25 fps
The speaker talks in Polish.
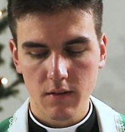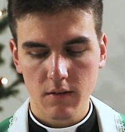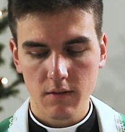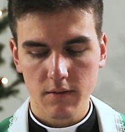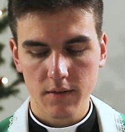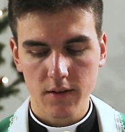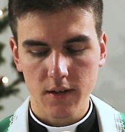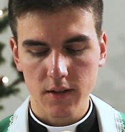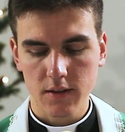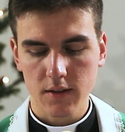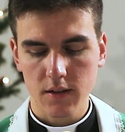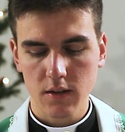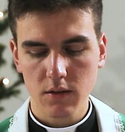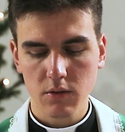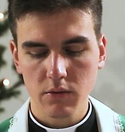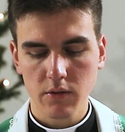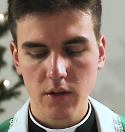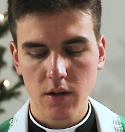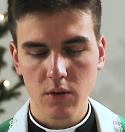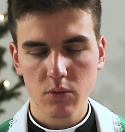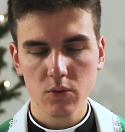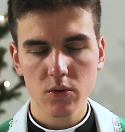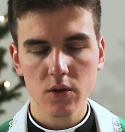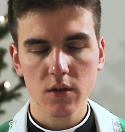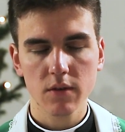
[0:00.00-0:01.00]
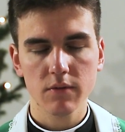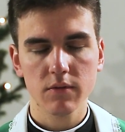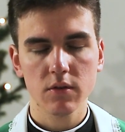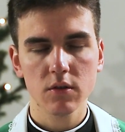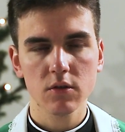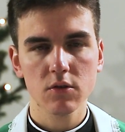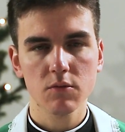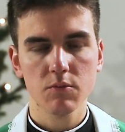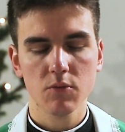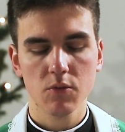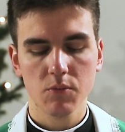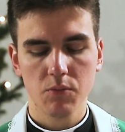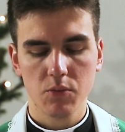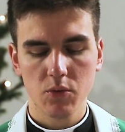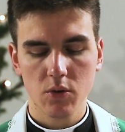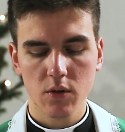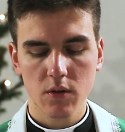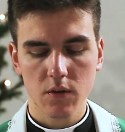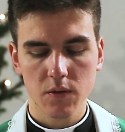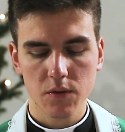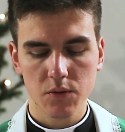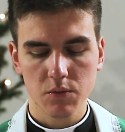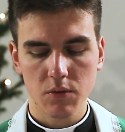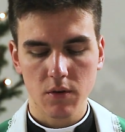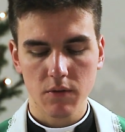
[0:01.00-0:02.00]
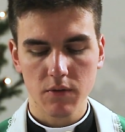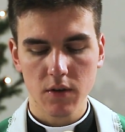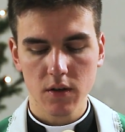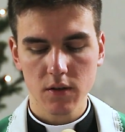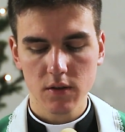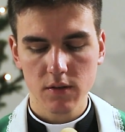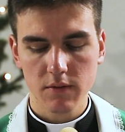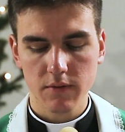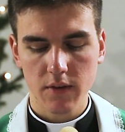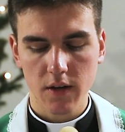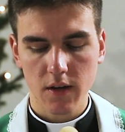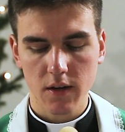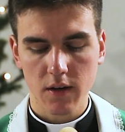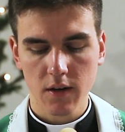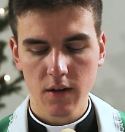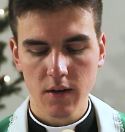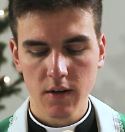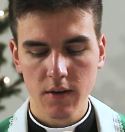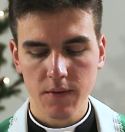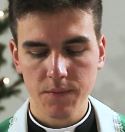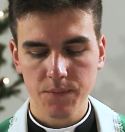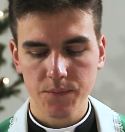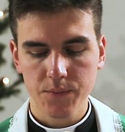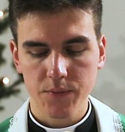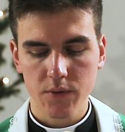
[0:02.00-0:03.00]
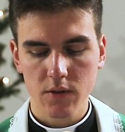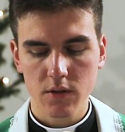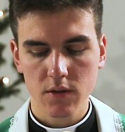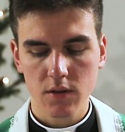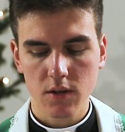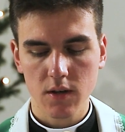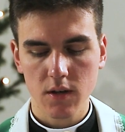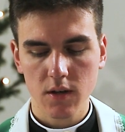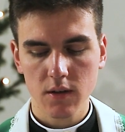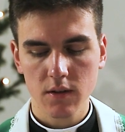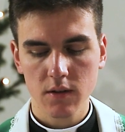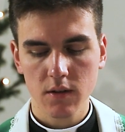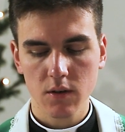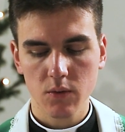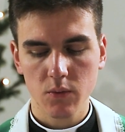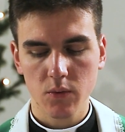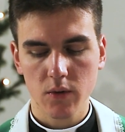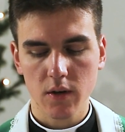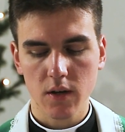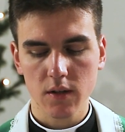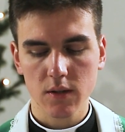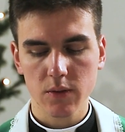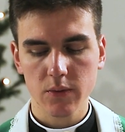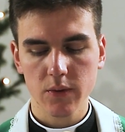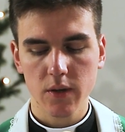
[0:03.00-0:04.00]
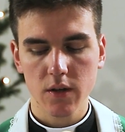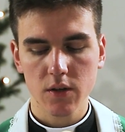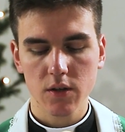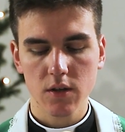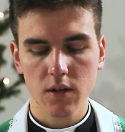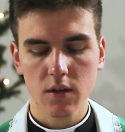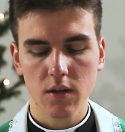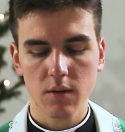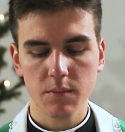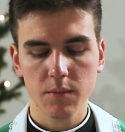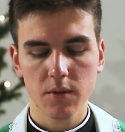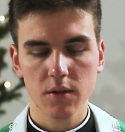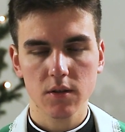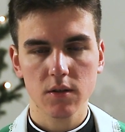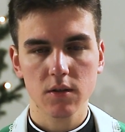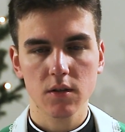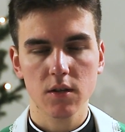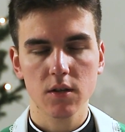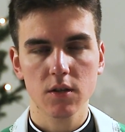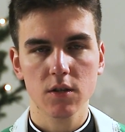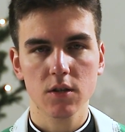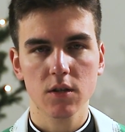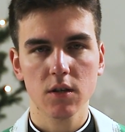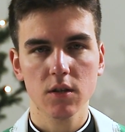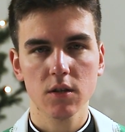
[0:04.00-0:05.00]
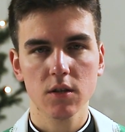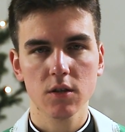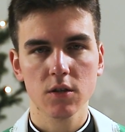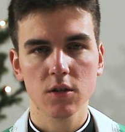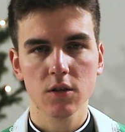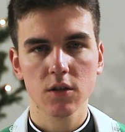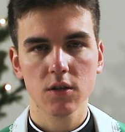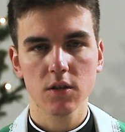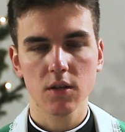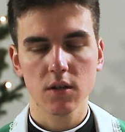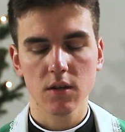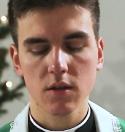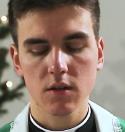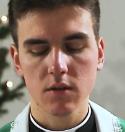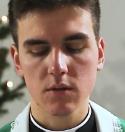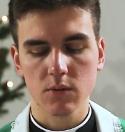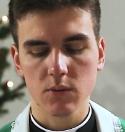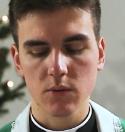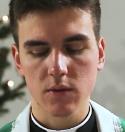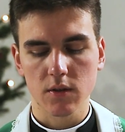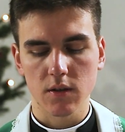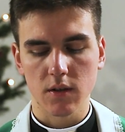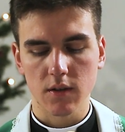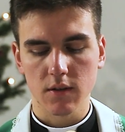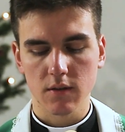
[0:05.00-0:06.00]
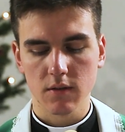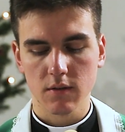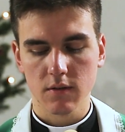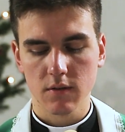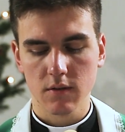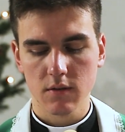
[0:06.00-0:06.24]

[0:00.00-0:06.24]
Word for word: W kazaniu na górze w ośmiu błogosławieństwach dyskretnie ukazuje się nam streszczenie życia Jezusa.